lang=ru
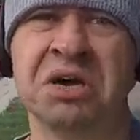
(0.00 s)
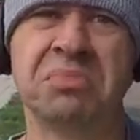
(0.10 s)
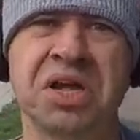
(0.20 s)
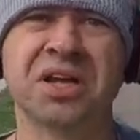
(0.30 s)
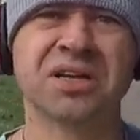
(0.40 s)

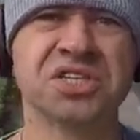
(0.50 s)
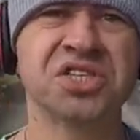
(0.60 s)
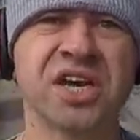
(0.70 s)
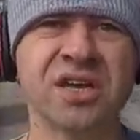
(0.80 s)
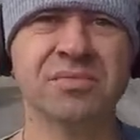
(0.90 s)
принял
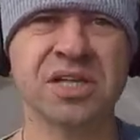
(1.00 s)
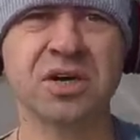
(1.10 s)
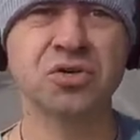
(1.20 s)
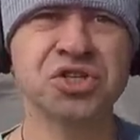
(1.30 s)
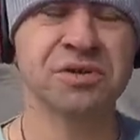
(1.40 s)
решение, мы не
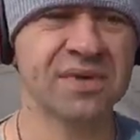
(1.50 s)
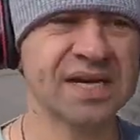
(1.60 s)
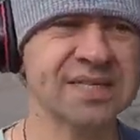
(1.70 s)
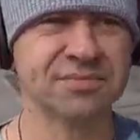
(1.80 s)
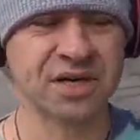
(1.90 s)
кушаем
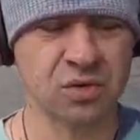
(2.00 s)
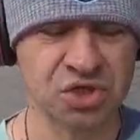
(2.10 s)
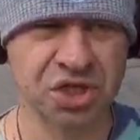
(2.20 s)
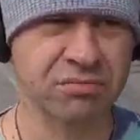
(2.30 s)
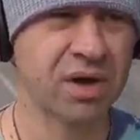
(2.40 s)
мясо, мы
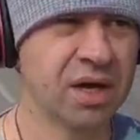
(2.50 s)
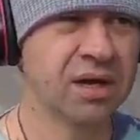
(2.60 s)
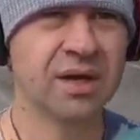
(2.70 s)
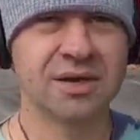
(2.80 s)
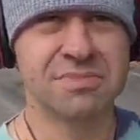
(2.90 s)
кушаем,
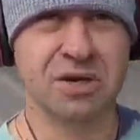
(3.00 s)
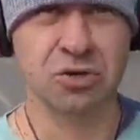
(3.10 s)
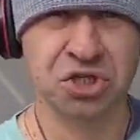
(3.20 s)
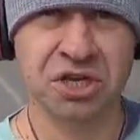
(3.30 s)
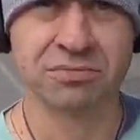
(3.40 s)

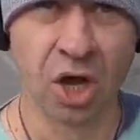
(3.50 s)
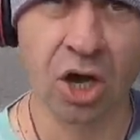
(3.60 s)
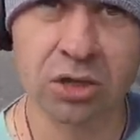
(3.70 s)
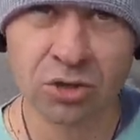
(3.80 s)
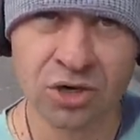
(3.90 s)
кушаем
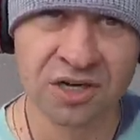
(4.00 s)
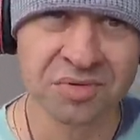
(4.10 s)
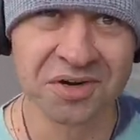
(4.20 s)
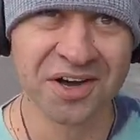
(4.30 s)
кохлую рыбу.